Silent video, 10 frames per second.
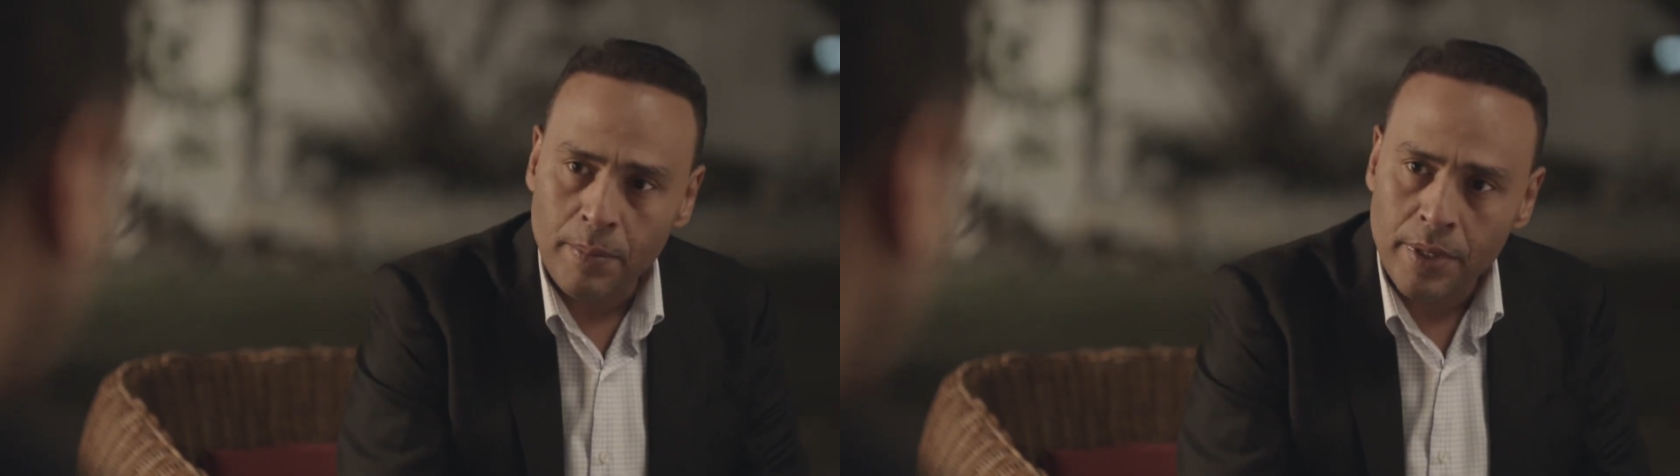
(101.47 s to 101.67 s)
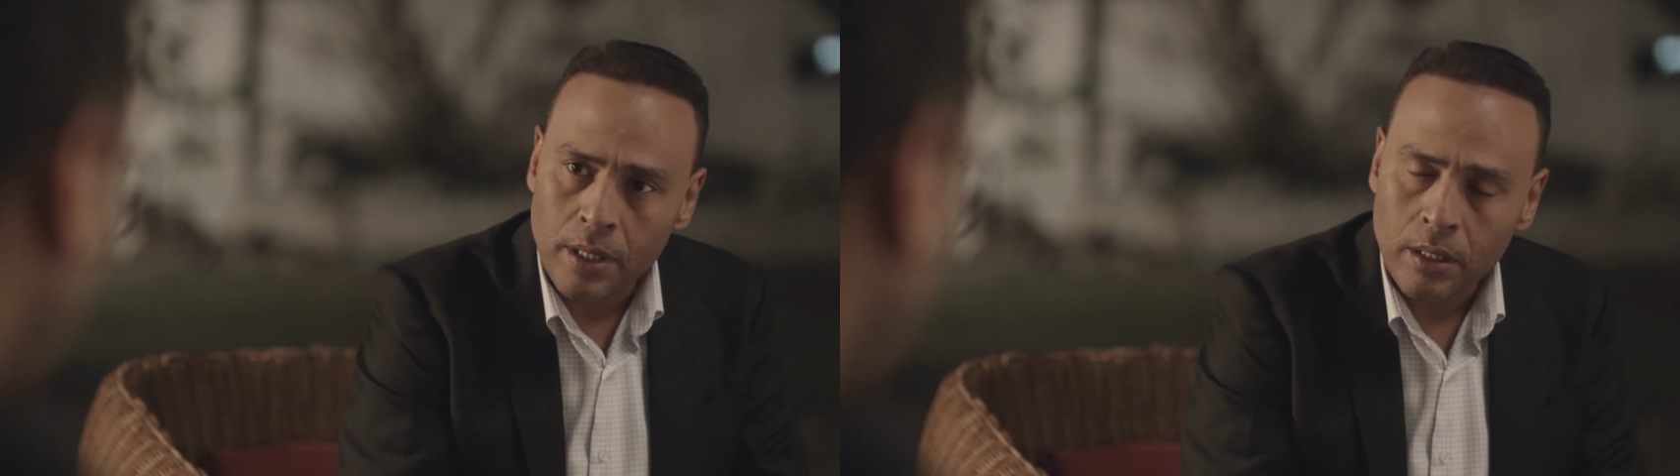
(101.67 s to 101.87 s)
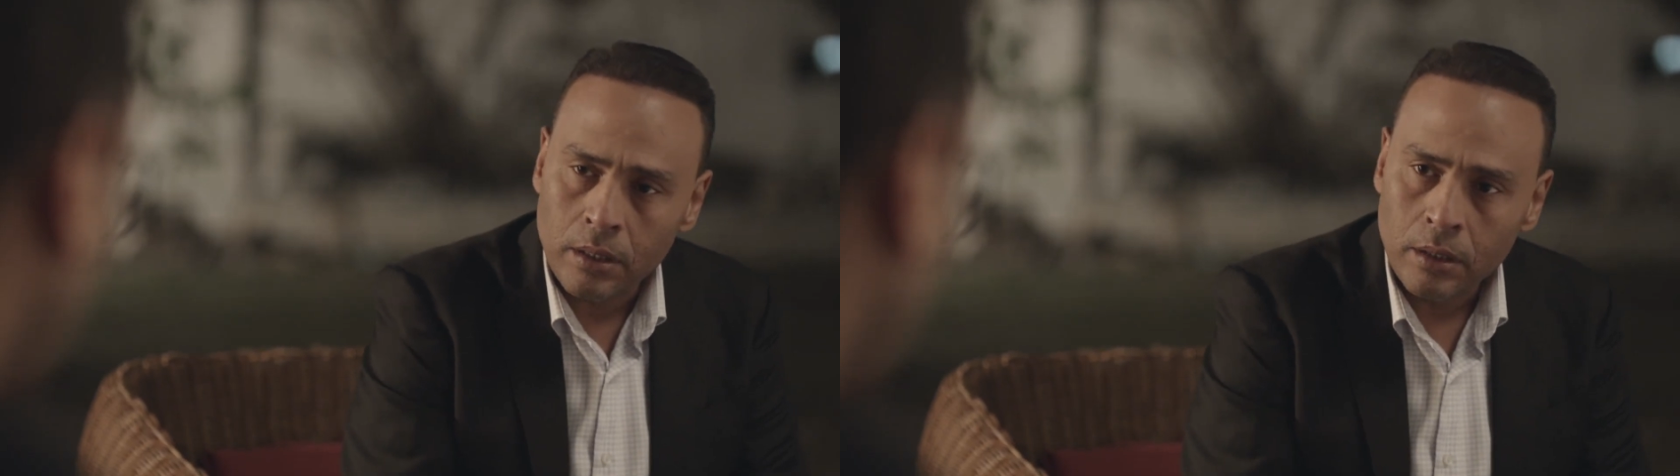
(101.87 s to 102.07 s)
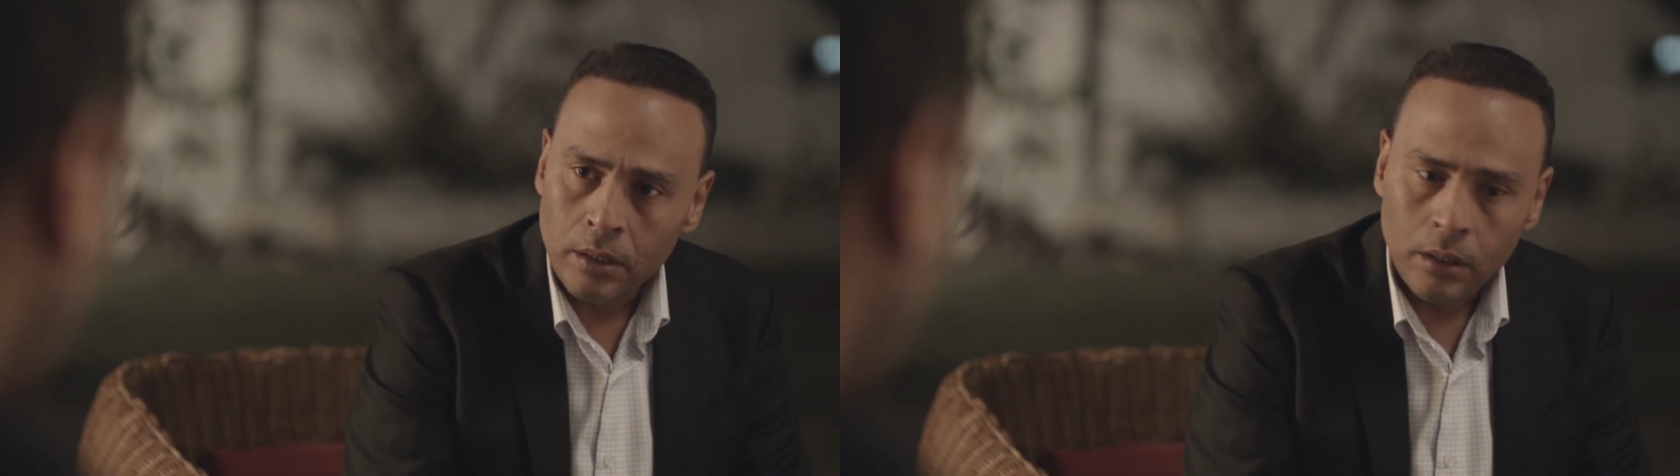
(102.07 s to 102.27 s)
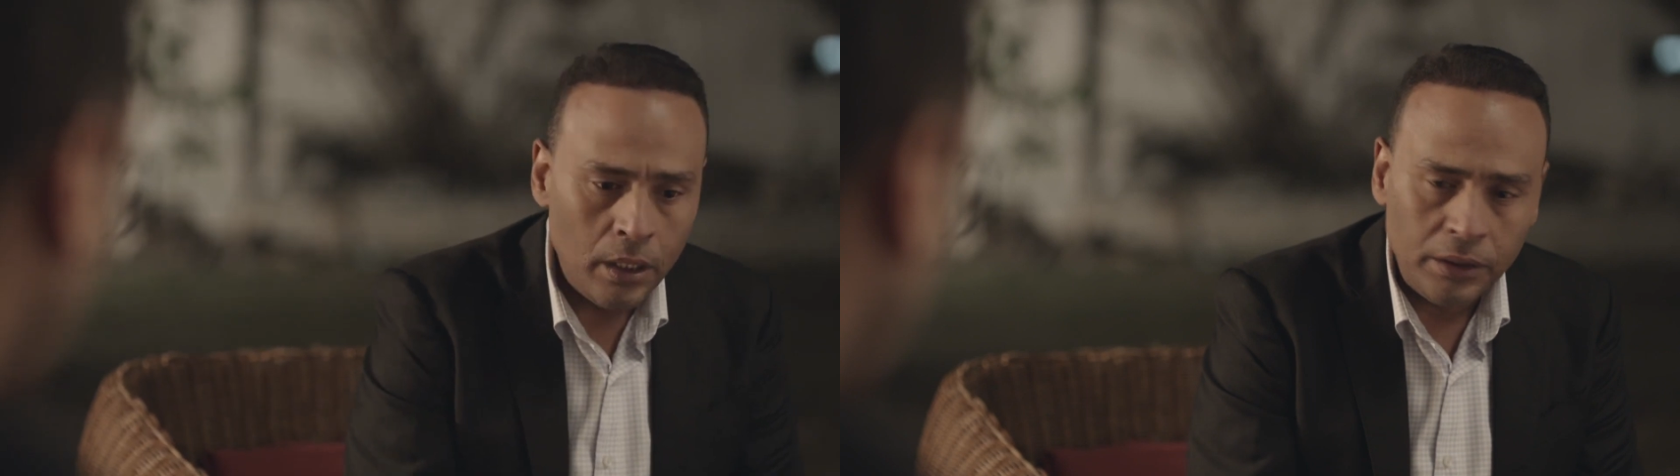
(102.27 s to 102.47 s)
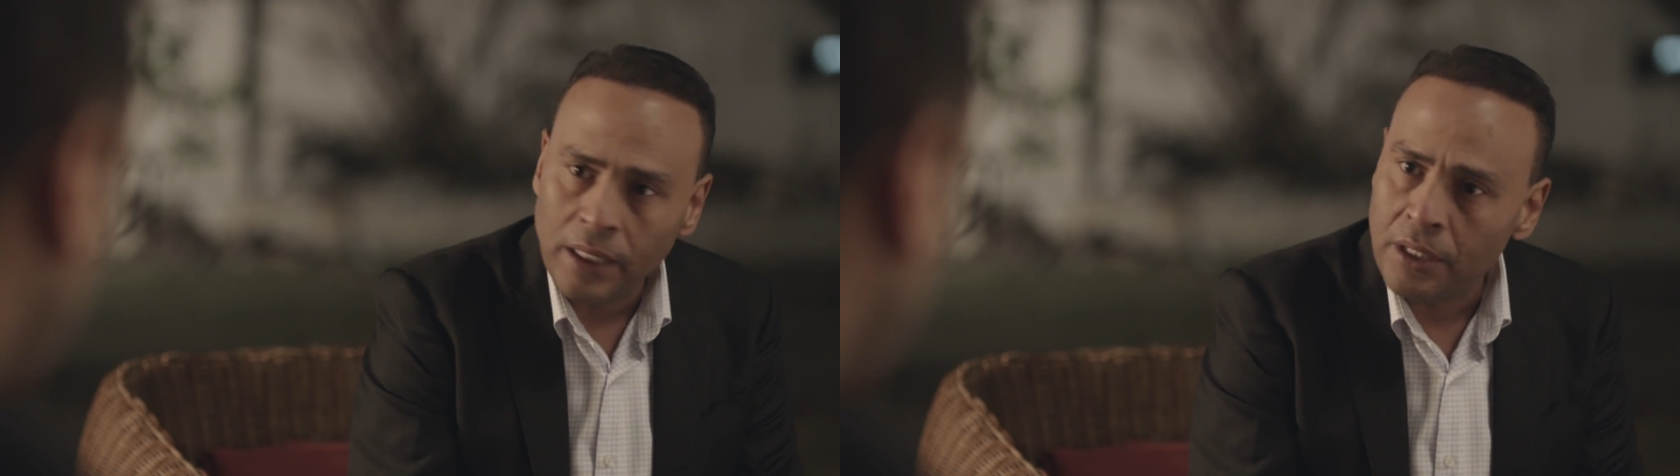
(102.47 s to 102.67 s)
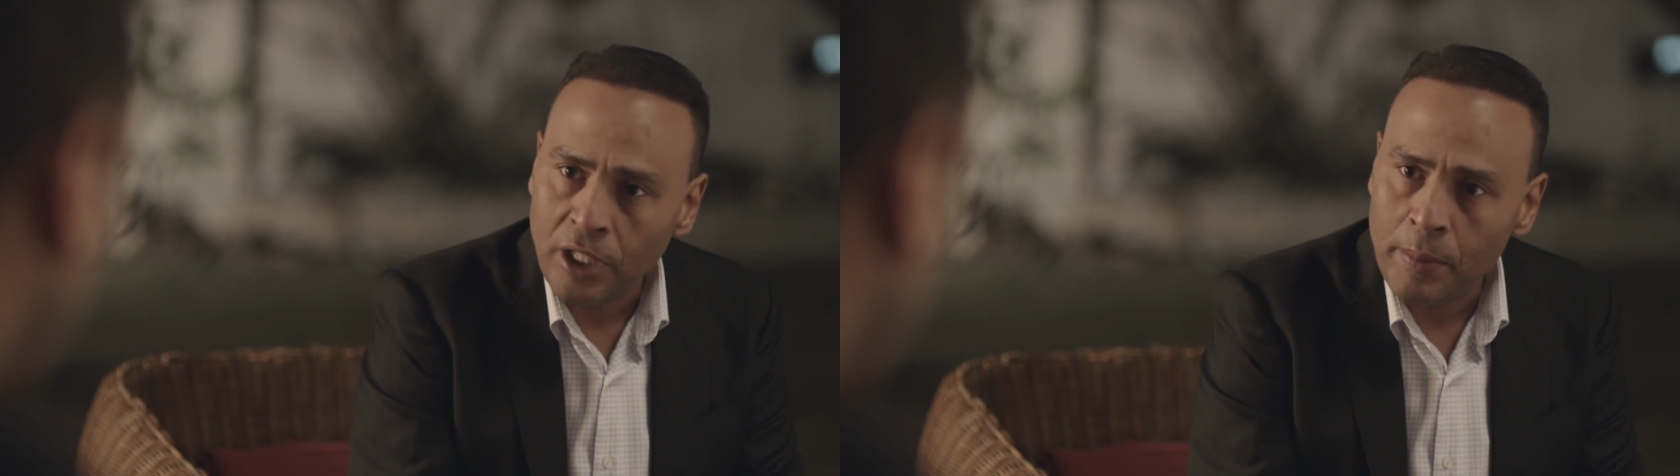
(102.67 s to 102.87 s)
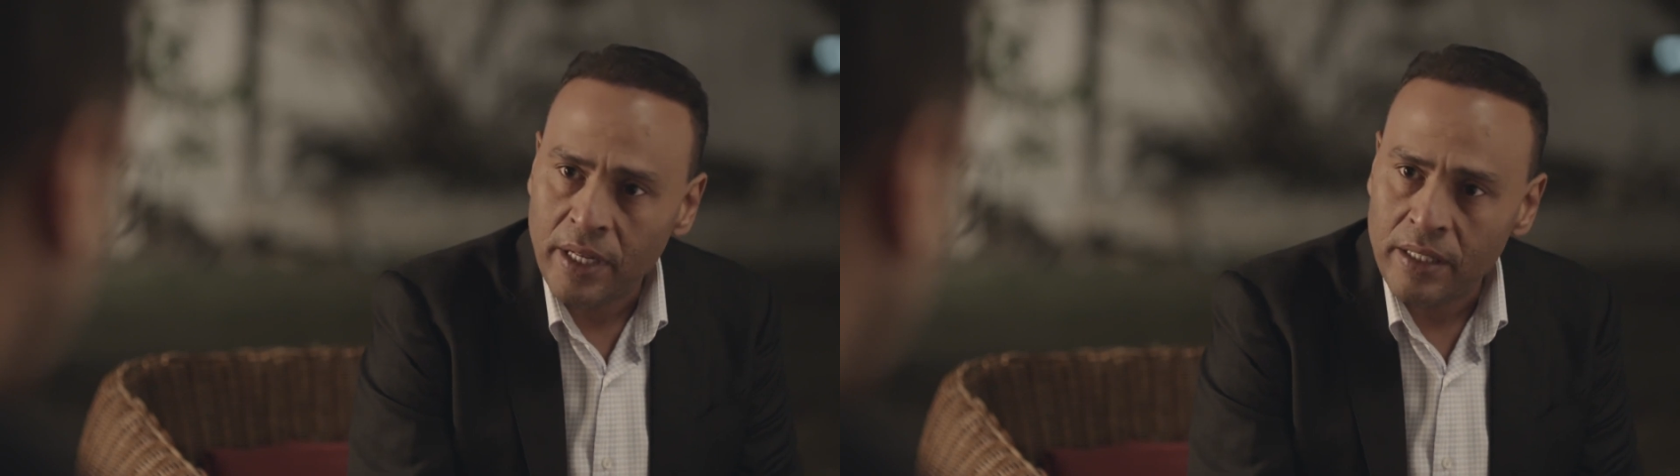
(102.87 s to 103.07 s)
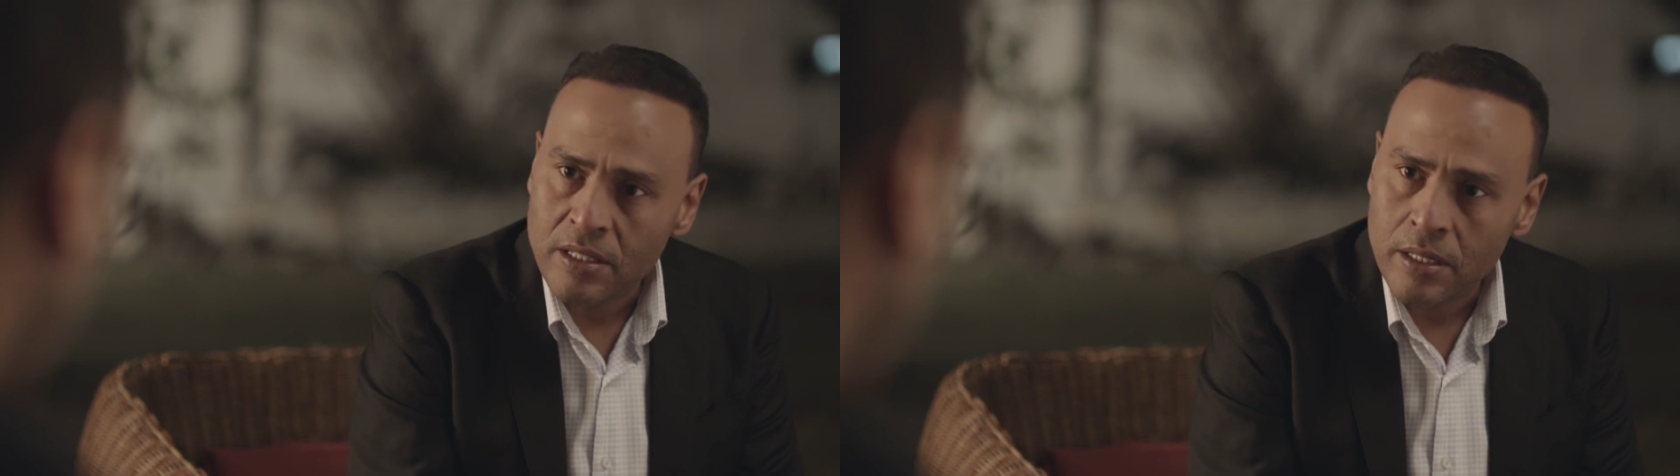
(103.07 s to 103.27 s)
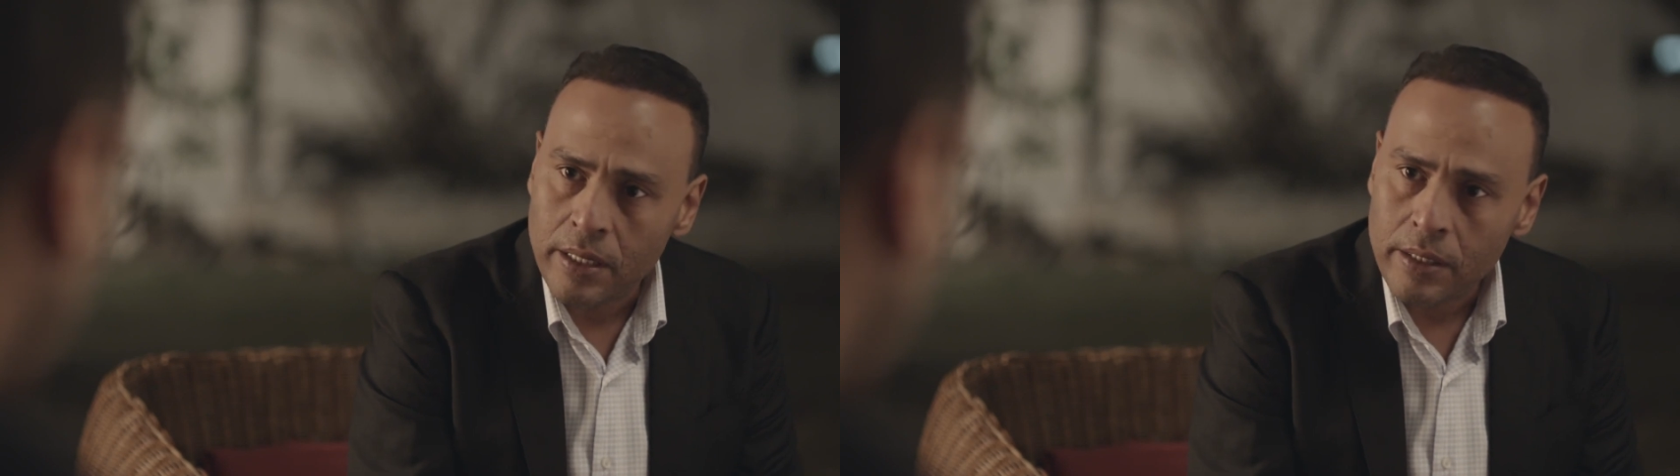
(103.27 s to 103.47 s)
منك انت قادر تعمل كده
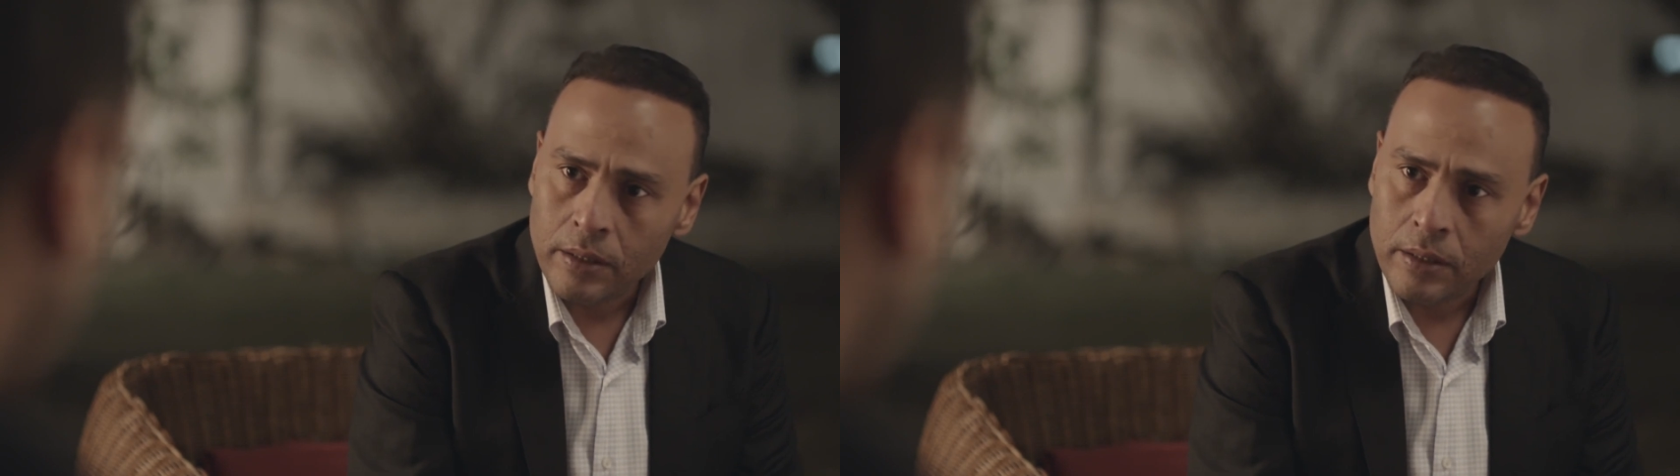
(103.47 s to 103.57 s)
ازاي